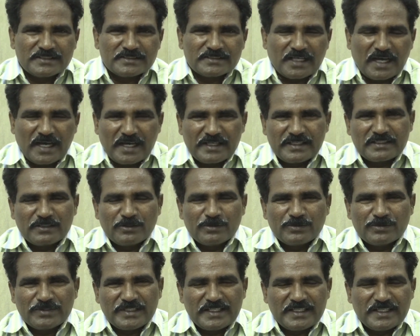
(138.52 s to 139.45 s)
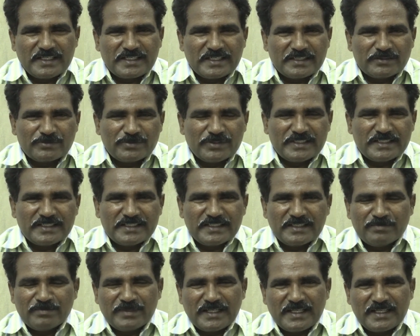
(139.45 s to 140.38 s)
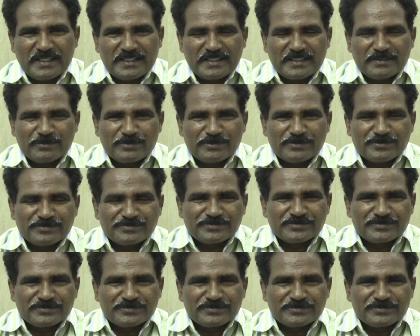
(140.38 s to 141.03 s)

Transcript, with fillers: స్థానికంగా ఉండేటటువంటి ఎమ్మెల్యేనేమో